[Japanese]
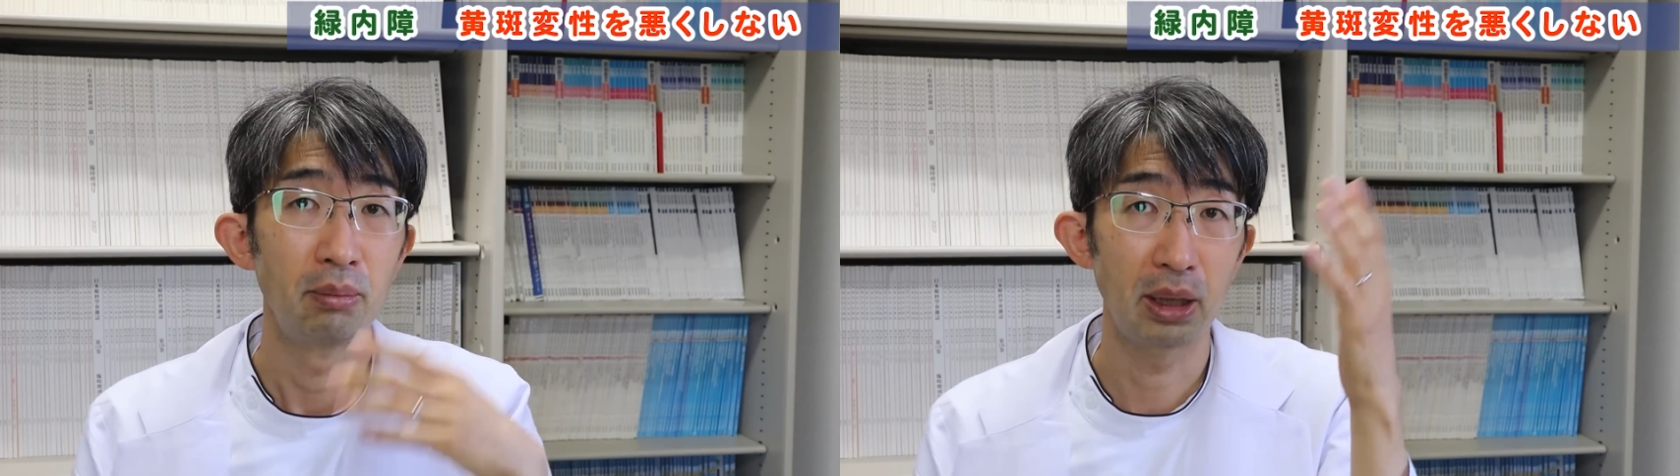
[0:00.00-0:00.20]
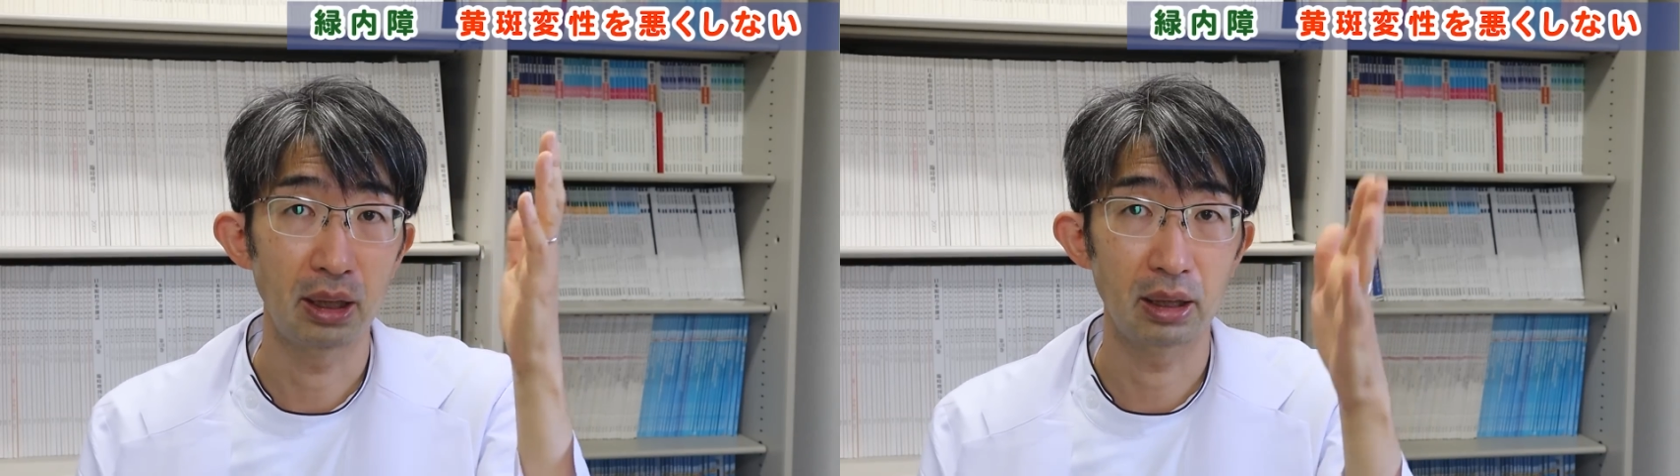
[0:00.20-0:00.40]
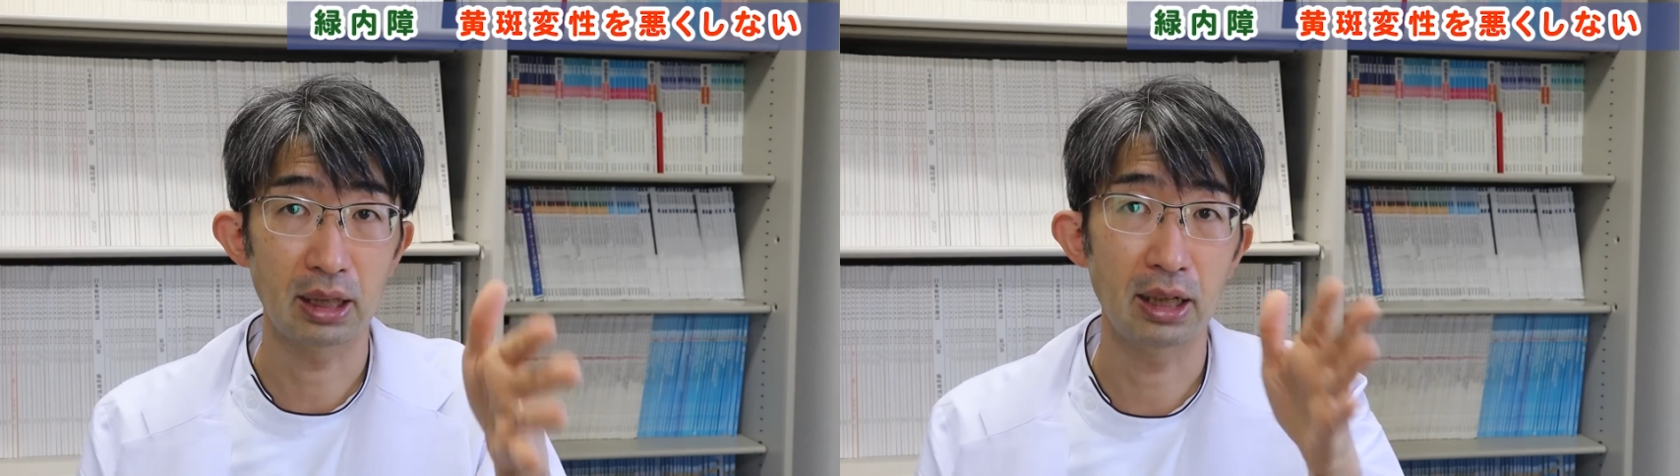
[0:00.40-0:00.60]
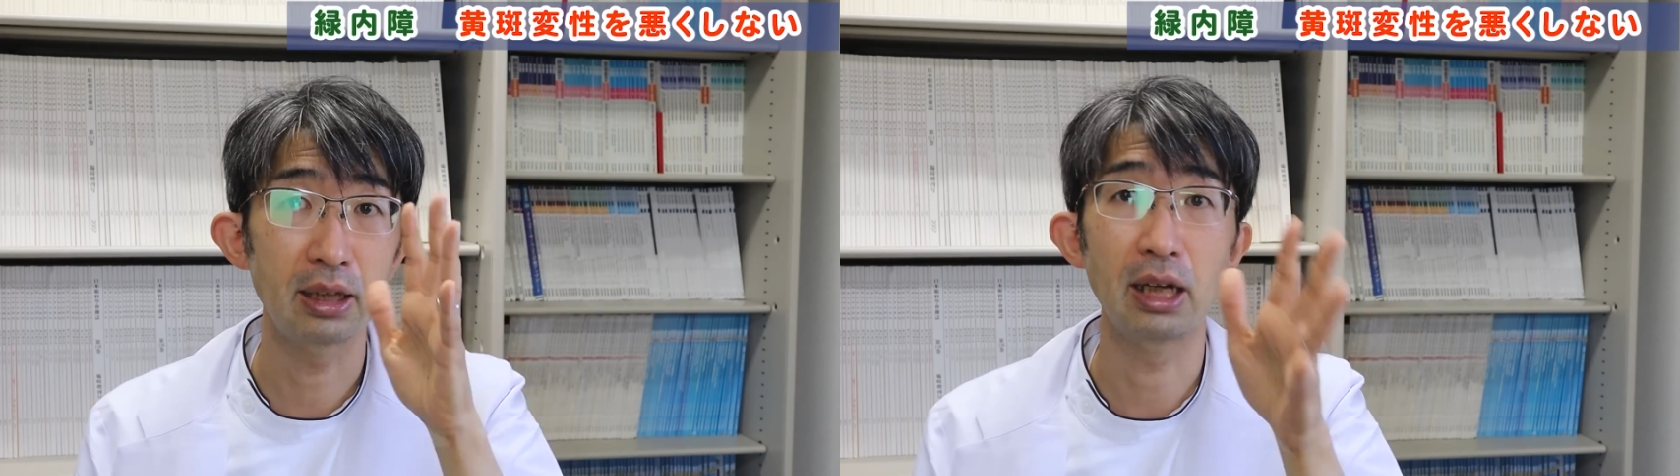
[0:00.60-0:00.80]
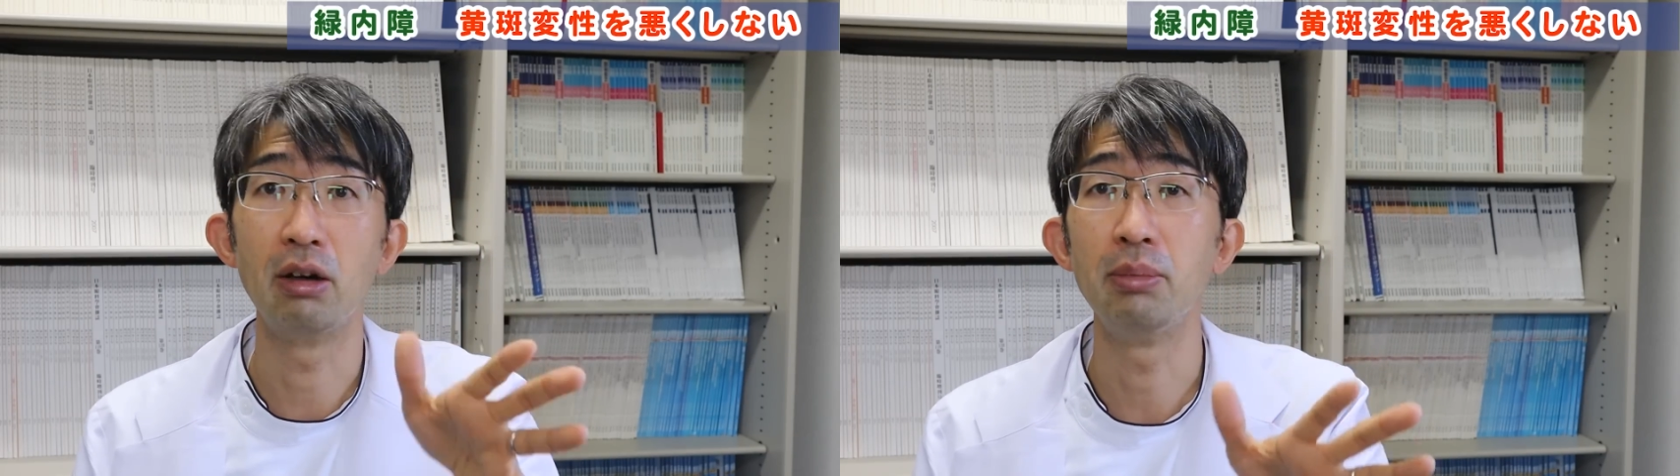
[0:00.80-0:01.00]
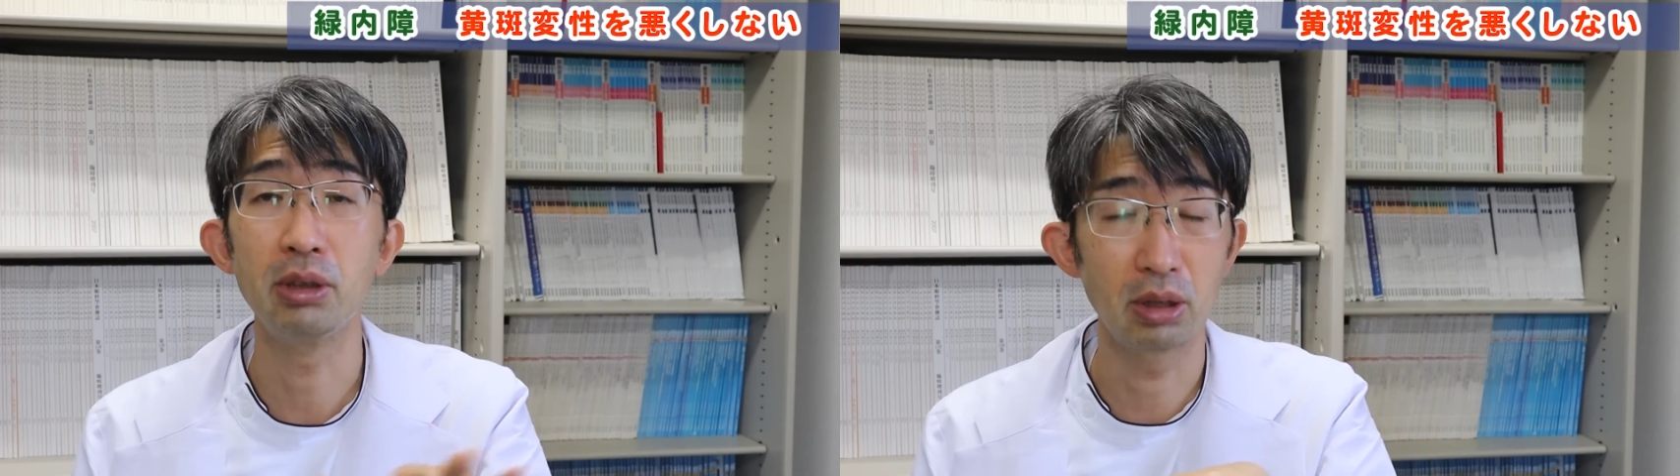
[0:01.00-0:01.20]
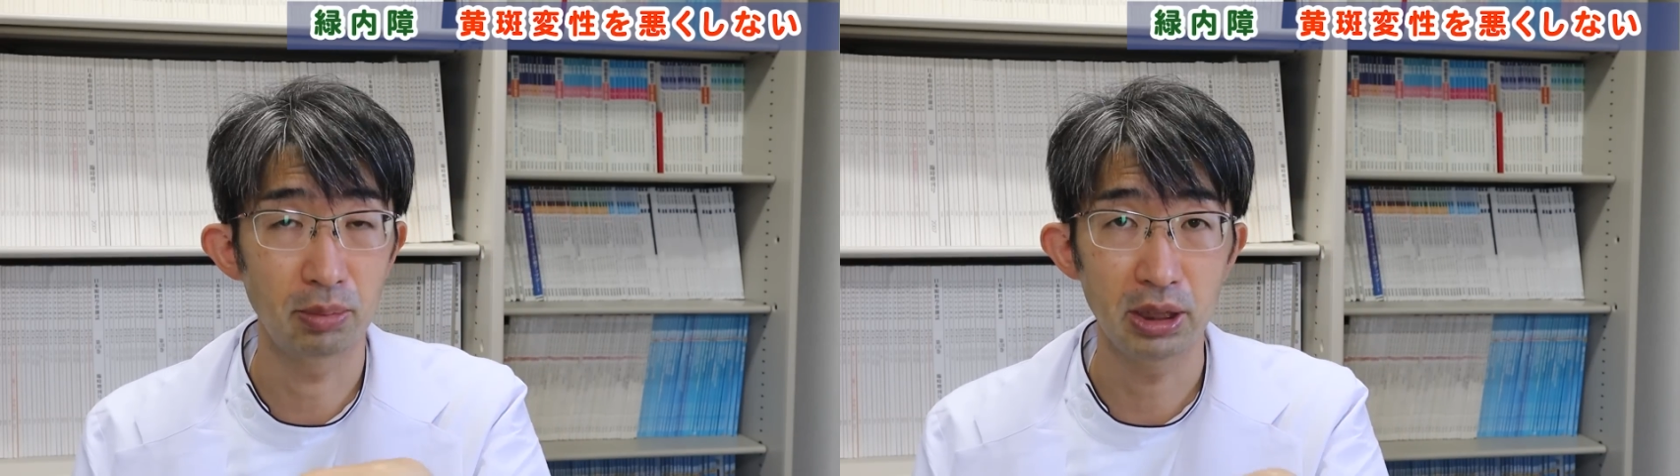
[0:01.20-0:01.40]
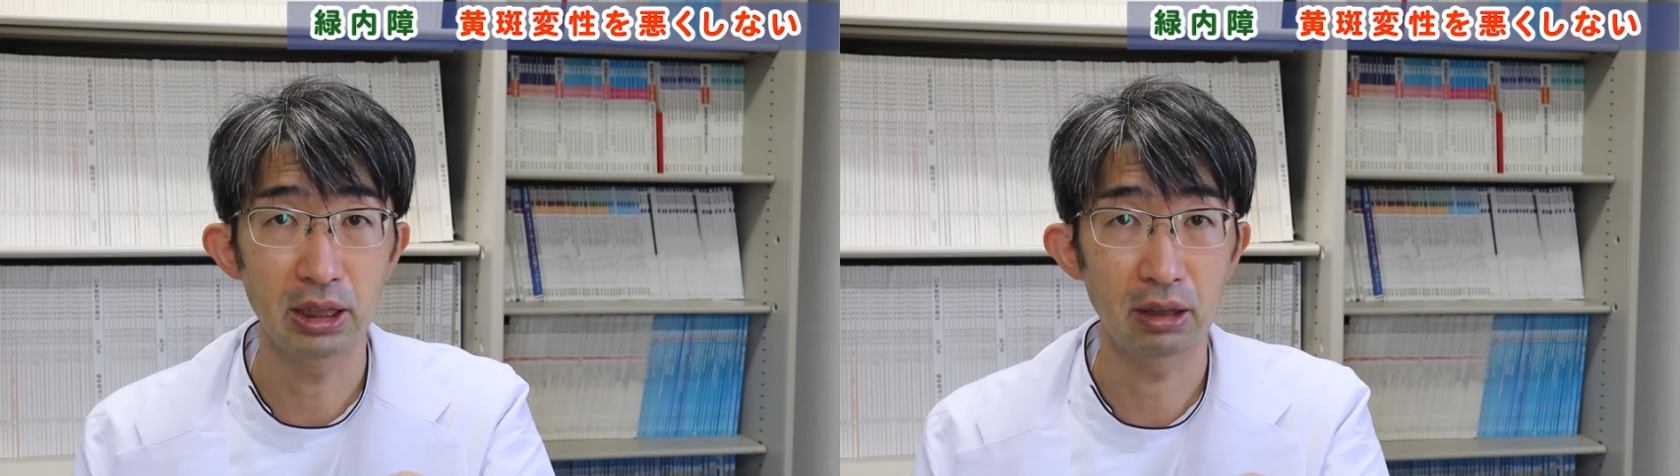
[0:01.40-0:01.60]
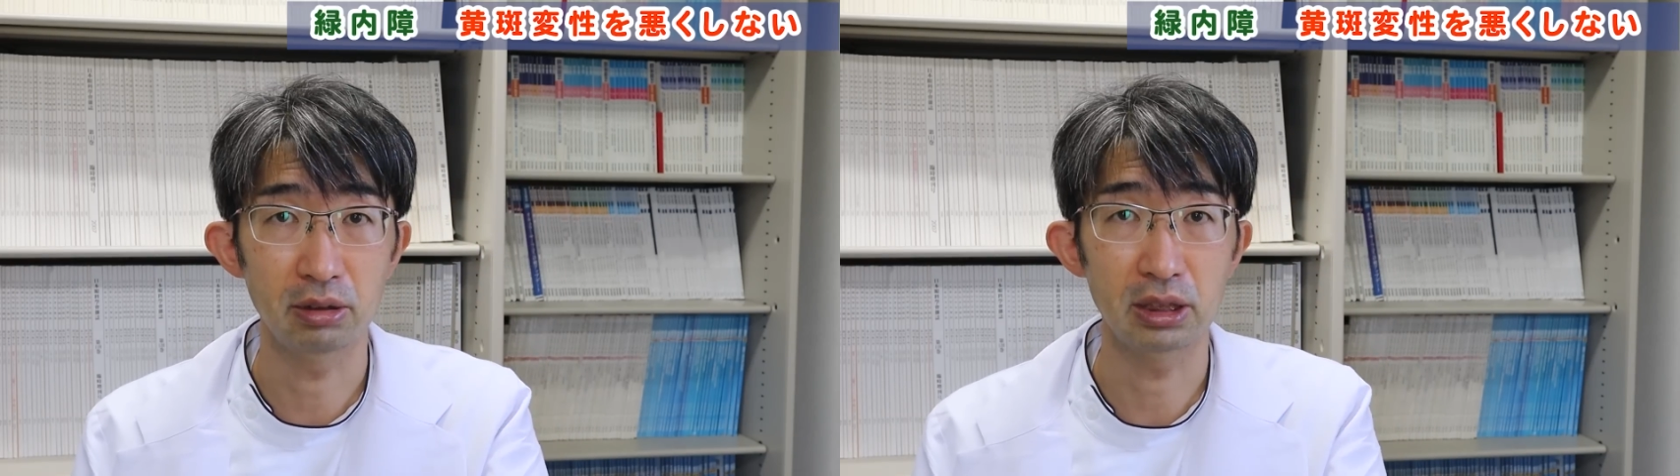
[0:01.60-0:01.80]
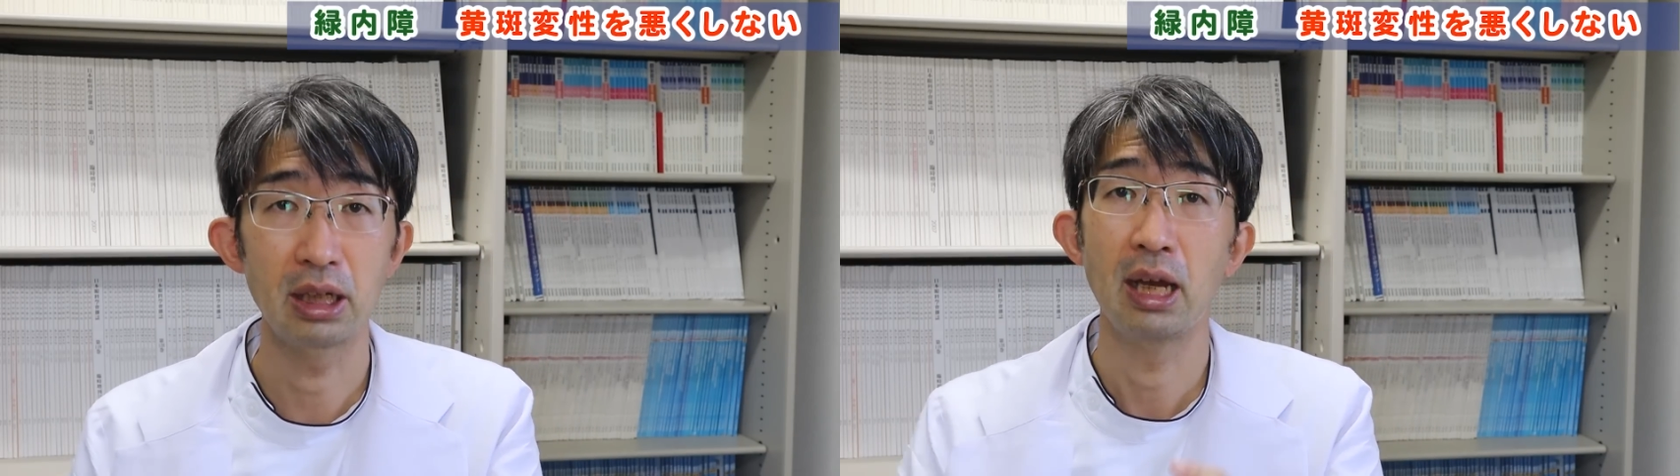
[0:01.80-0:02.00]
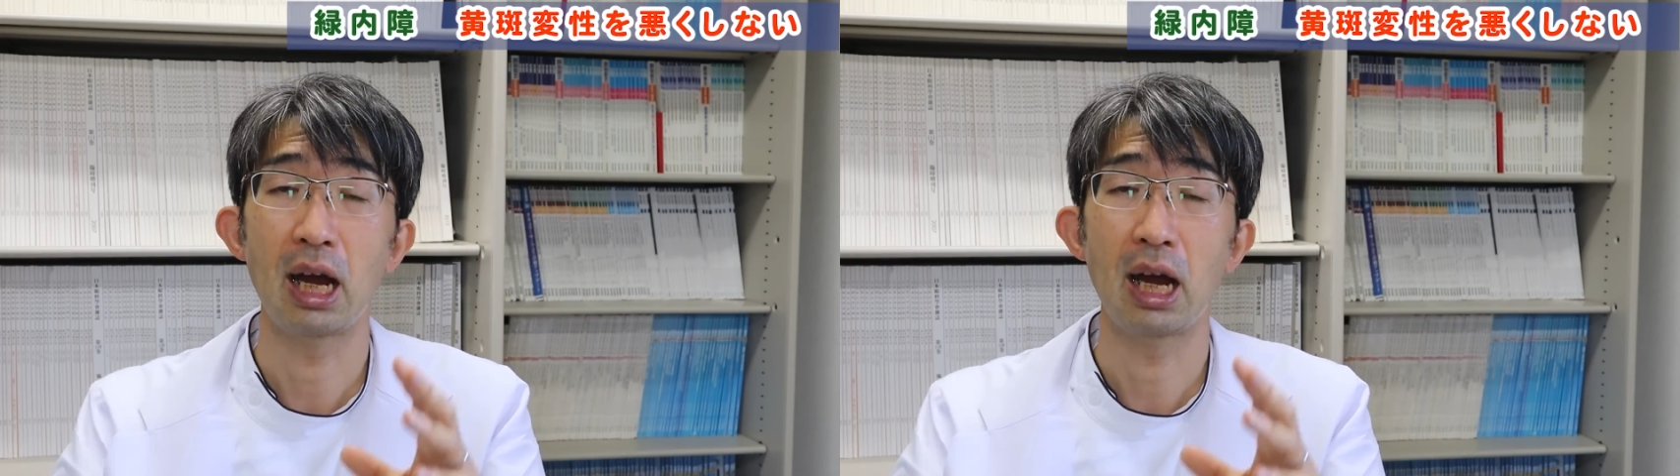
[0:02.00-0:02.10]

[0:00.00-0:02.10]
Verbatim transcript: まあ、カレンダーを見るでもいいですし、